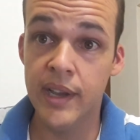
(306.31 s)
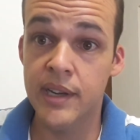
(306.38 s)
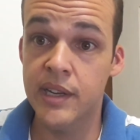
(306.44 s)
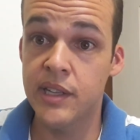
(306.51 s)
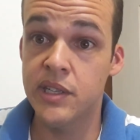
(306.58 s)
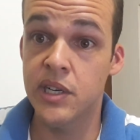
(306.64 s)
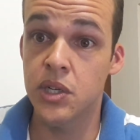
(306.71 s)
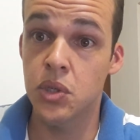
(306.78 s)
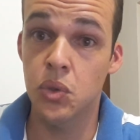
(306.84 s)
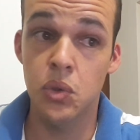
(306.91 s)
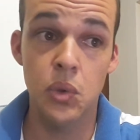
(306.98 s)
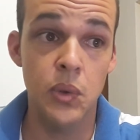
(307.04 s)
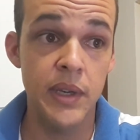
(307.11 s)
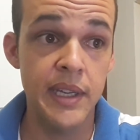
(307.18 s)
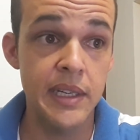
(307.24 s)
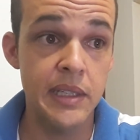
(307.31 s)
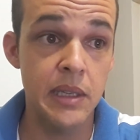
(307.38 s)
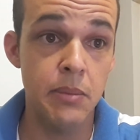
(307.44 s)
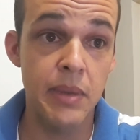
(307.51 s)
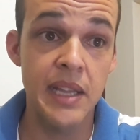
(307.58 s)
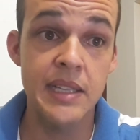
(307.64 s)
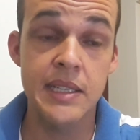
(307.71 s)
A gente ajudou ele
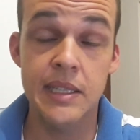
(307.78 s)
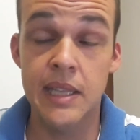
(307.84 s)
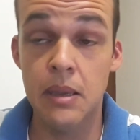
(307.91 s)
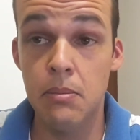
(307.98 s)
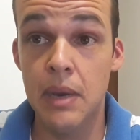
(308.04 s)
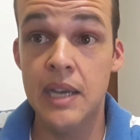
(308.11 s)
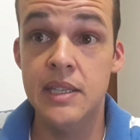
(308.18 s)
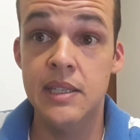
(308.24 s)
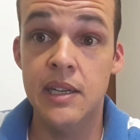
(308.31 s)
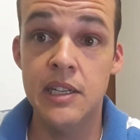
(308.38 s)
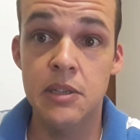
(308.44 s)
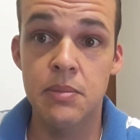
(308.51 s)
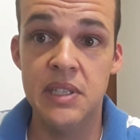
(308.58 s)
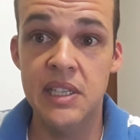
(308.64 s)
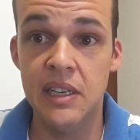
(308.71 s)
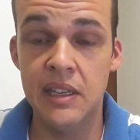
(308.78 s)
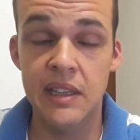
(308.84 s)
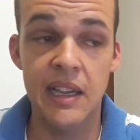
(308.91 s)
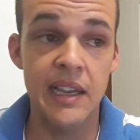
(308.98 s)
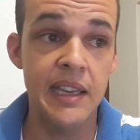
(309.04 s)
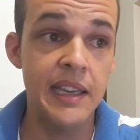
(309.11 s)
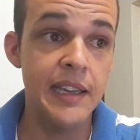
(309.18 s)
também, eles que tem bastante piscina
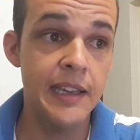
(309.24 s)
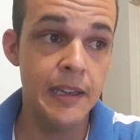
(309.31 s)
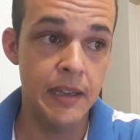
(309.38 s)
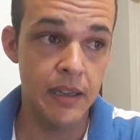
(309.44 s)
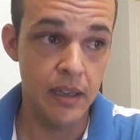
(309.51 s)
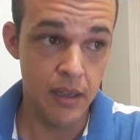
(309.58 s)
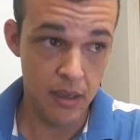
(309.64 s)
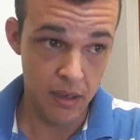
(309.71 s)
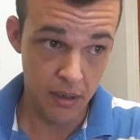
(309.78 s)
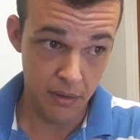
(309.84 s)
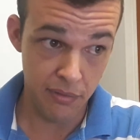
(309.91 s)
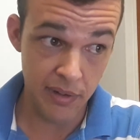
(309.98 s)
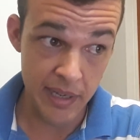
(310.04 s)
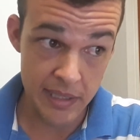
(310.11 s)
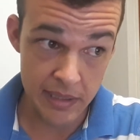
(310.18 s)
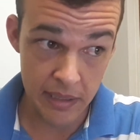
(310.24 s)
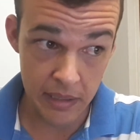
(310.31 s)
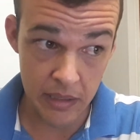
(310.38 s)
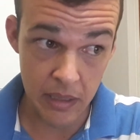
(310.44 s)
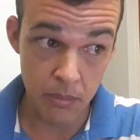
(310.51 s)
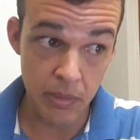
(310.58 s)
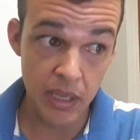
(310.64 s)
da IG, faz
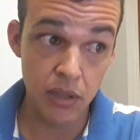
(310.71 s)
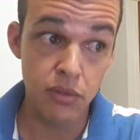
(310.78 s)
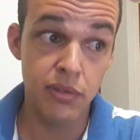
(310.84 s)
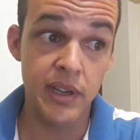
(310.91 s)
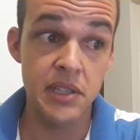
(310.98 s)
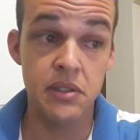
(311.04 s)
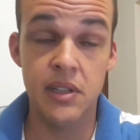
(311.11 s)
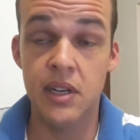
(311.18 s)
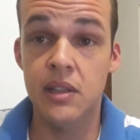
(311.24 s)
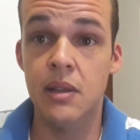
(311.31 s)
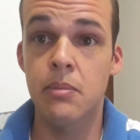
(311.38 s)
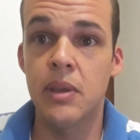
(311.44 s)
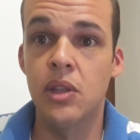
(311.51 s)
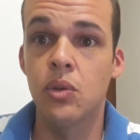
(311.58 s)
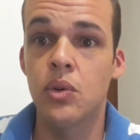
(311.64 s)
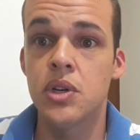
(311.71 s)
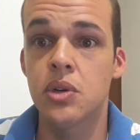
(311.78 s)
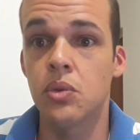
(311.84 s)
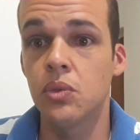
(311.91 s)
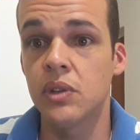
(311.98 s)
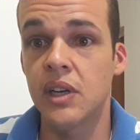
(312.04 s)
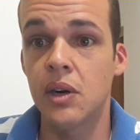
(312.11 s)
tratamento, faz tratamento hoje
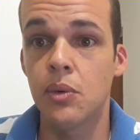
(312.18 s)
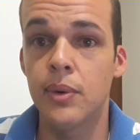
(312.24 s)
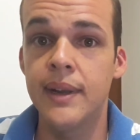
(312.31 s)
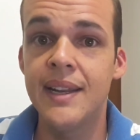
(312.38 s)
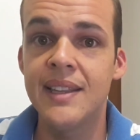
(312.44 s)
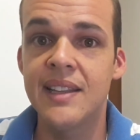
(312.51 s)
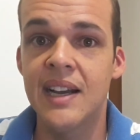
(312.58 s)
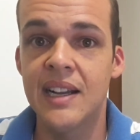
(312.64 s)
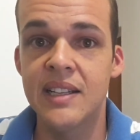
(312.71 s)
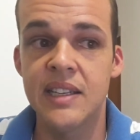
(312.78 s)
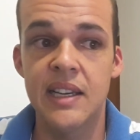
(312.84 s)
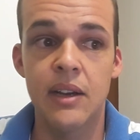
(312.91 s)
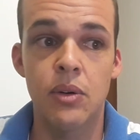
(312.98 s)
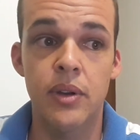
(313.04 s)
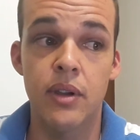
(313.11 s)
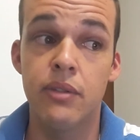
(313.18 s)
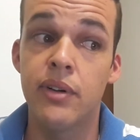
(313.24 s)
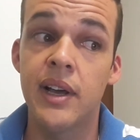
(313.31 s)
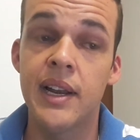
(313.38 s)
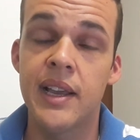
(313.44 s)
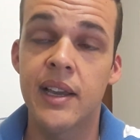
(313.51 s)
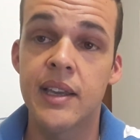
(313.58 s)
com tranquilidade, é o que eu
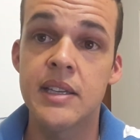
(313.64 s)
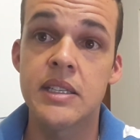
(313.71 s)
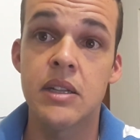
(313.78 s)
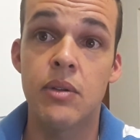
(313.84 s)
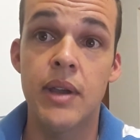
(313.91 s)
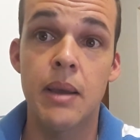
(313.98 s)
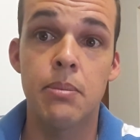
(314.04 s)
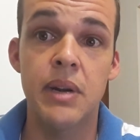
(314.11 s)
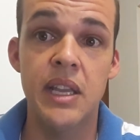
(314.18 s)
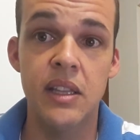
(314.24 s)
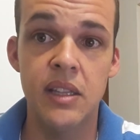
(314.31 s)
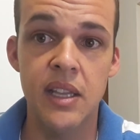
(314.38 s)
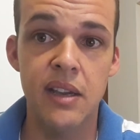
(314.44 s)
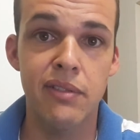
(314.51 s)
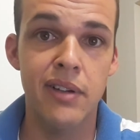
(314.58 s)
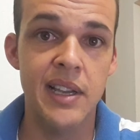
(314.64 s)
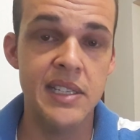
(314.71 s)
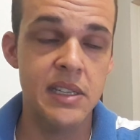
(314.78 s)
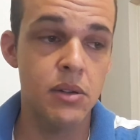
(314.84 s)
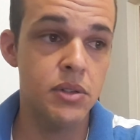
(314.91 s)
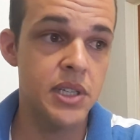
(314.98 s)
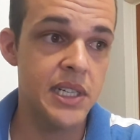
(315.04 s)
falei, a questão é aprender a
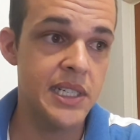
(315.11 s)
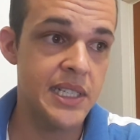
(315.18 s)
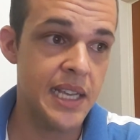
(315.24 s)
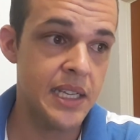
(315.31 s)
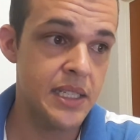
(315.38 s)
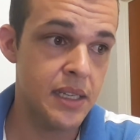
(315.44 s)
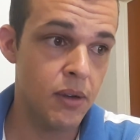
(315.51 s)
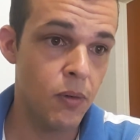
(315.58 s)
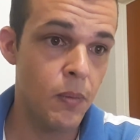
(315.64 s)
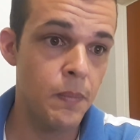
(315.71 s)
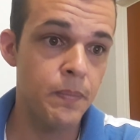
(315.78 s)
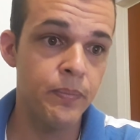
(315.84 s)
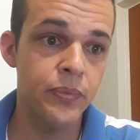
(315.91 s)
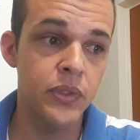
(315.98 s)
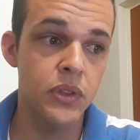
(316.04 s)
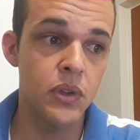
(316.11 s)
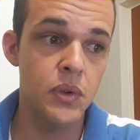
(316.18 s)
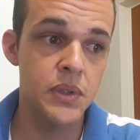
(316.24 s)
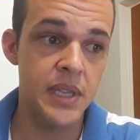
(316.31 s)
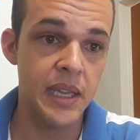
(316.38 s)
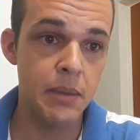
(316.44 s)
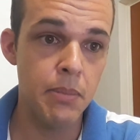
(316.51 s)
fazer a utilização
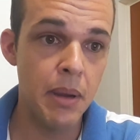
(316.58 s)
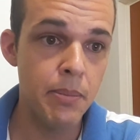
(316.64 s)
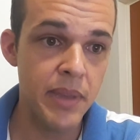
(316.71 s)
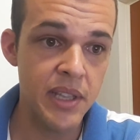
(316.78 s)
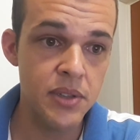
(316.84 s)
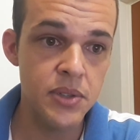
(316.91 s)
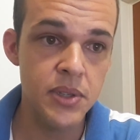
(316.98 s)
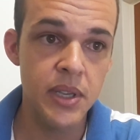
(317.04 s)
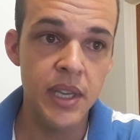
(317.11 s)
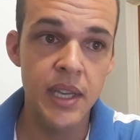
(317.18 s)
dos equipamentos.